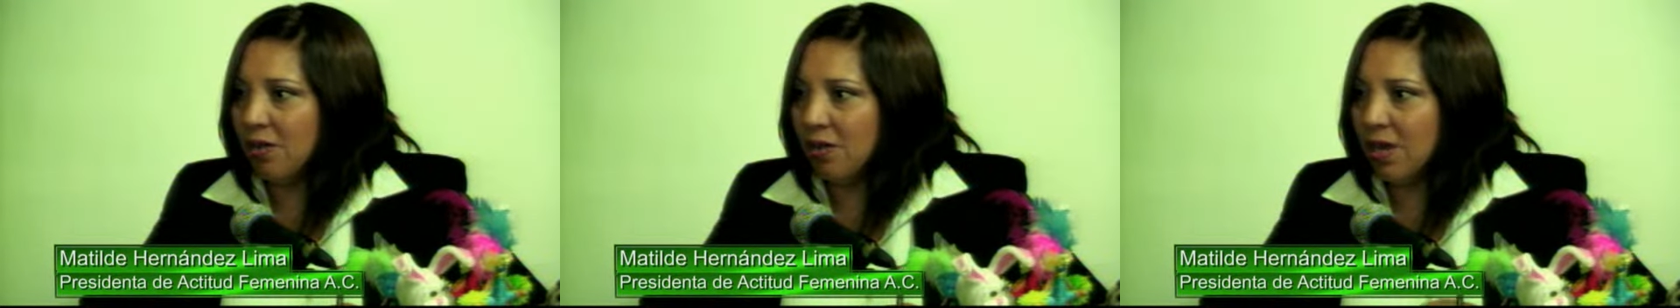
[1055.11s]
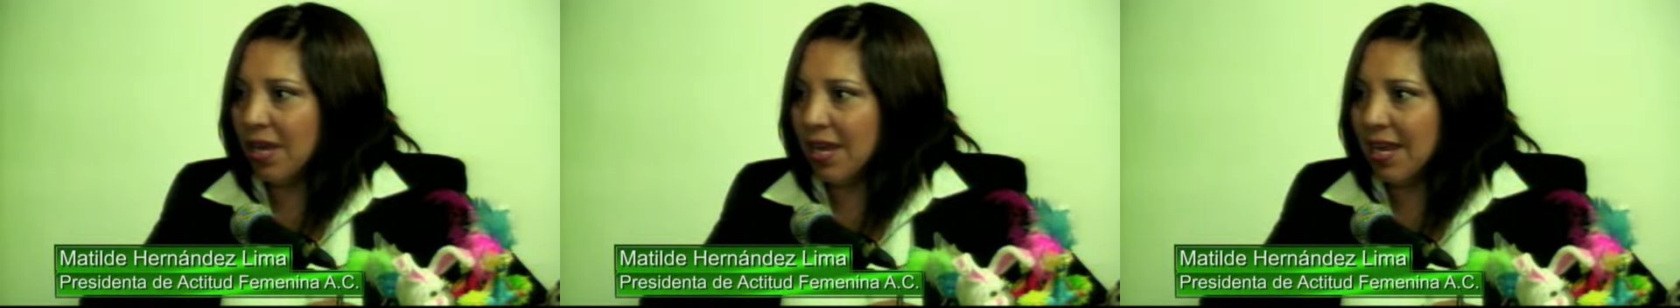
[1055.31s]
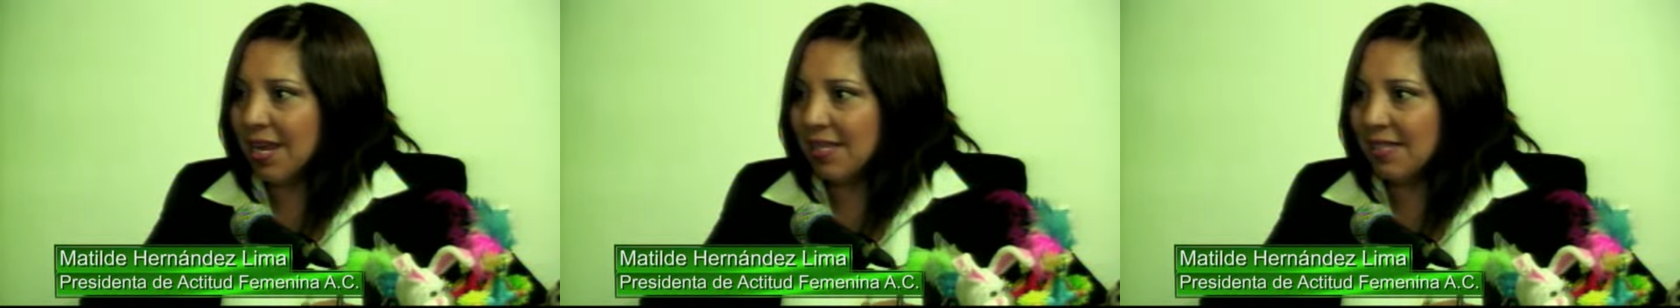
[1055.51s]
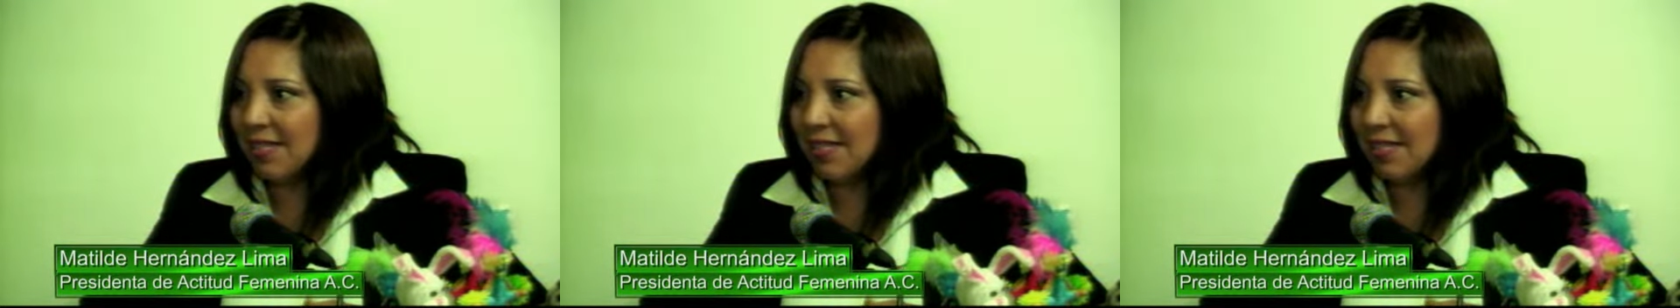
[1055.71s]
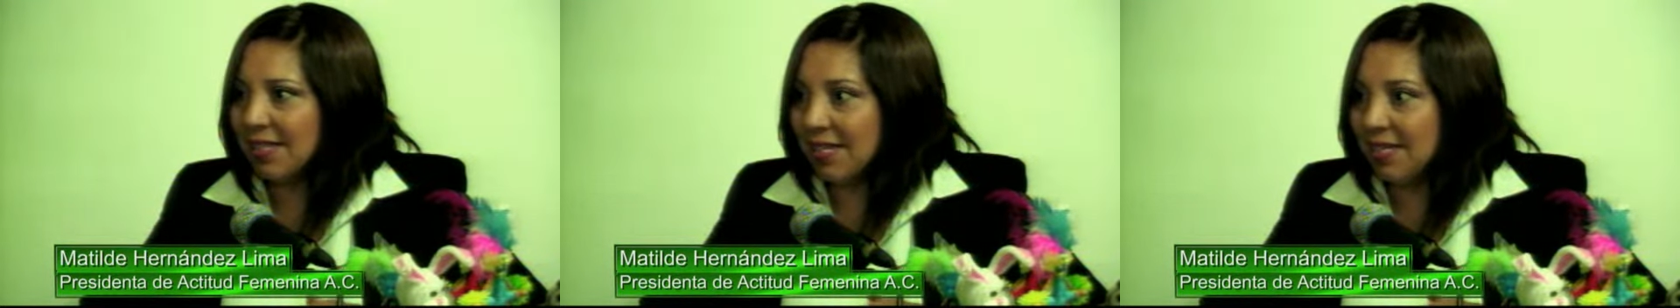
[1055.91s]
donde ellas
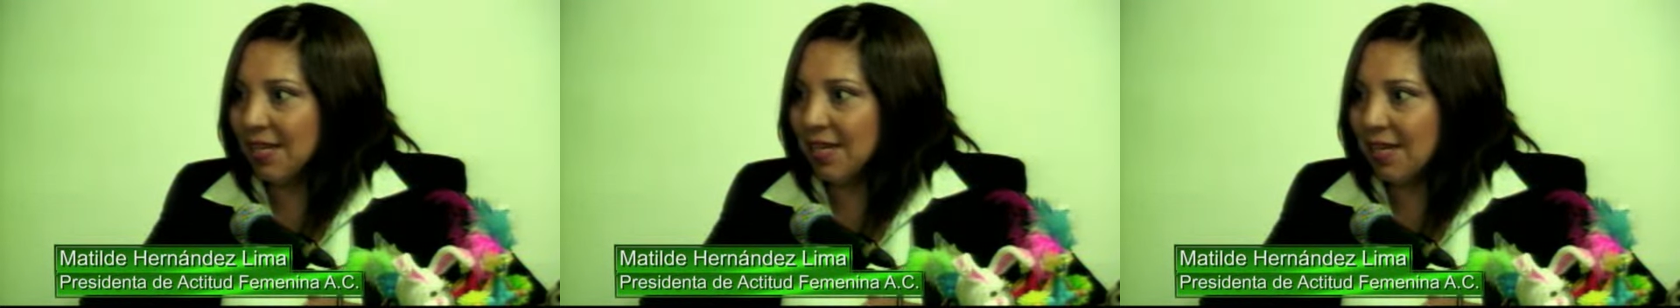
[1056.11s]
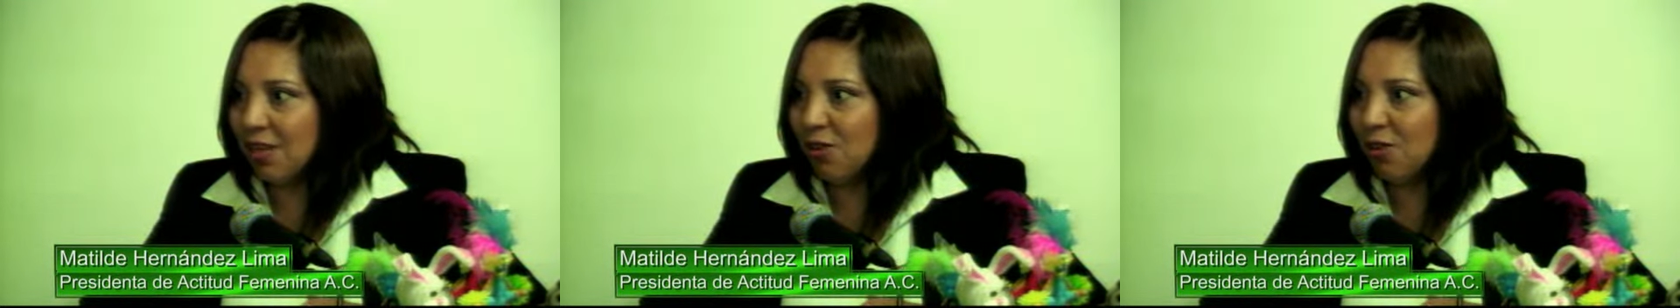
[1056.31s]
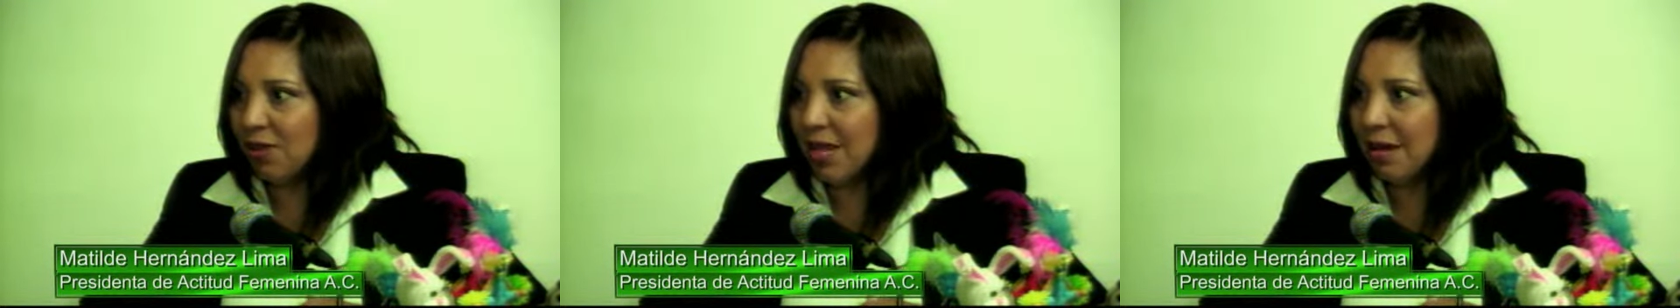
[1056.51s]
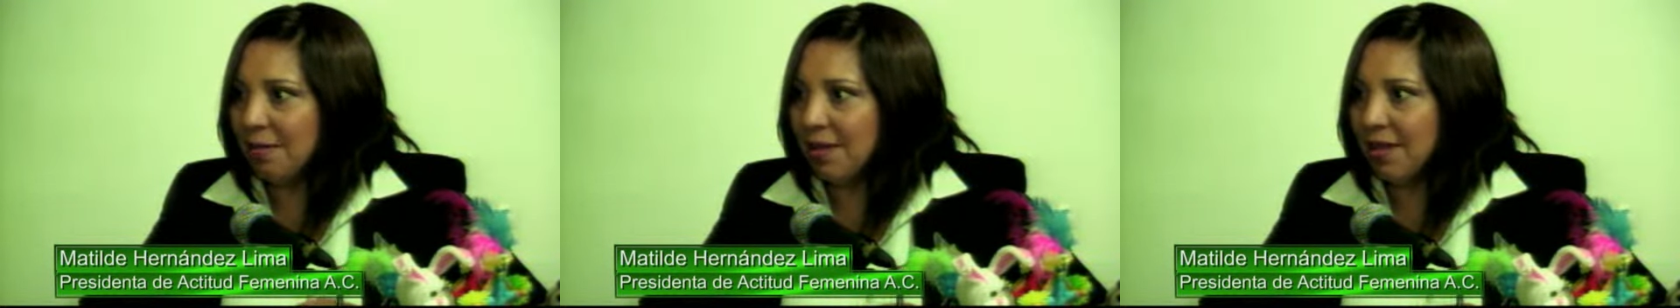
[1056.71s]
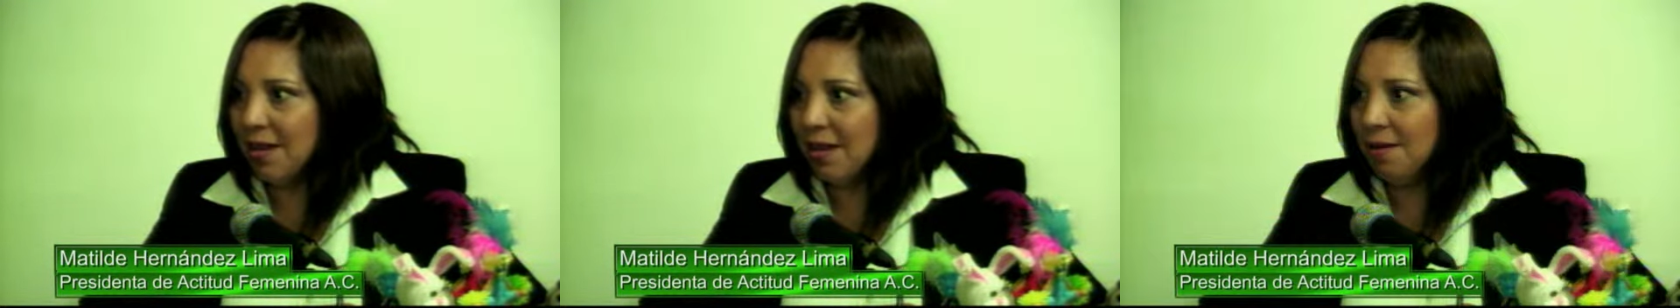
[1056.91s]
se sienten
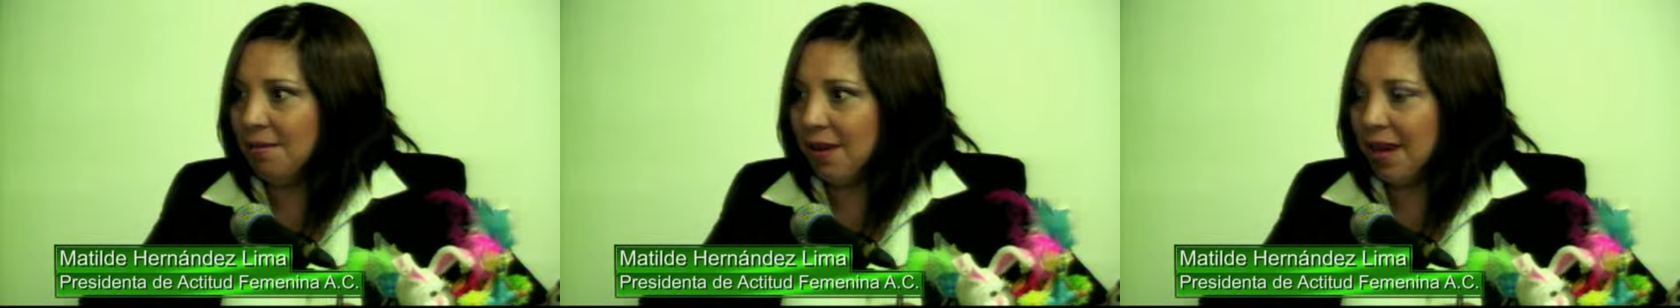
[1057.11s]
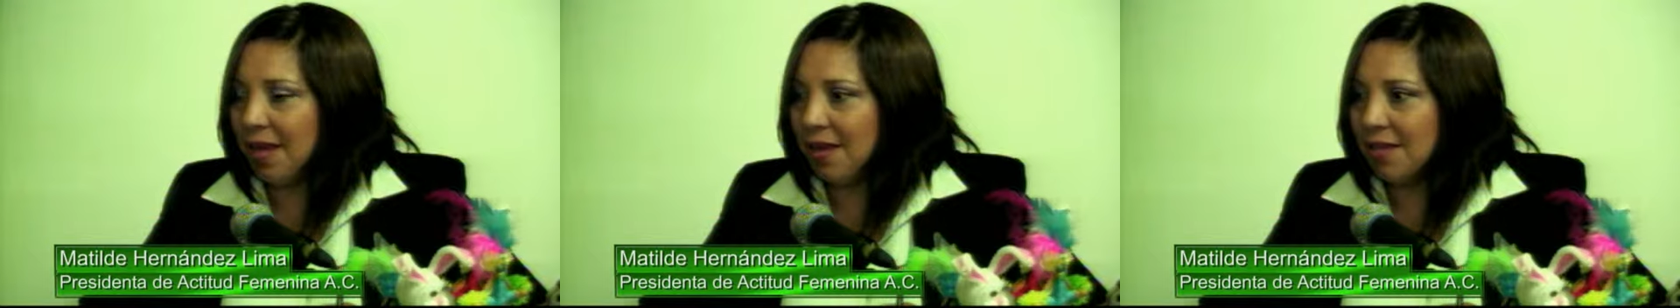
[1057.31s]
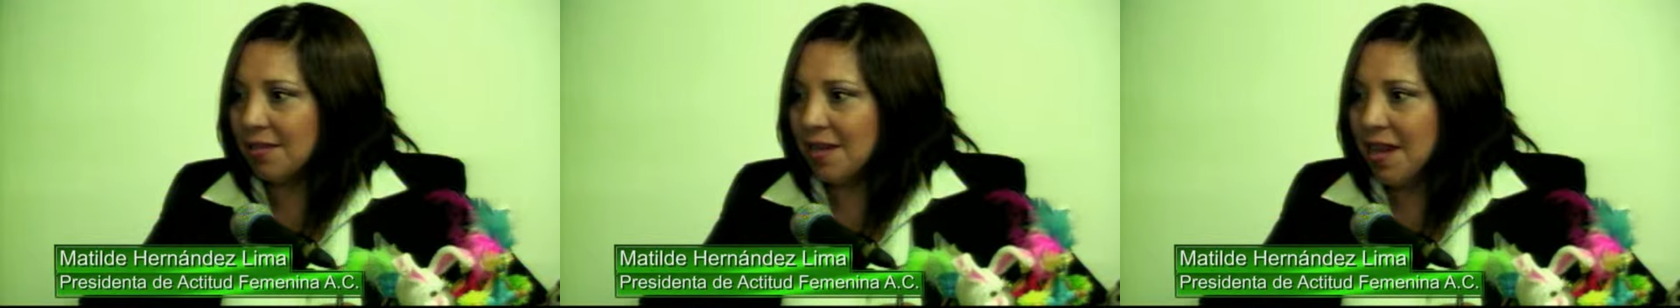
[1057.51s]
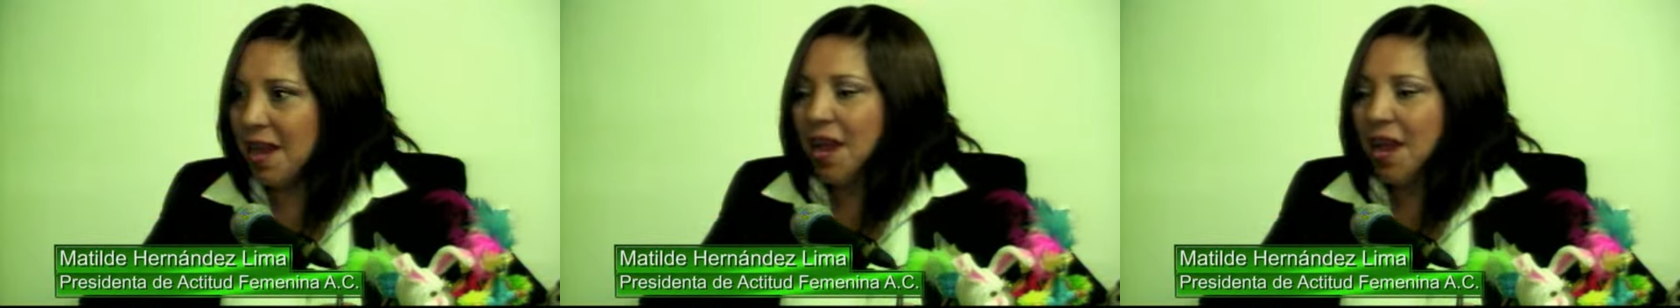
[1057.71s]
totalmente liberadas.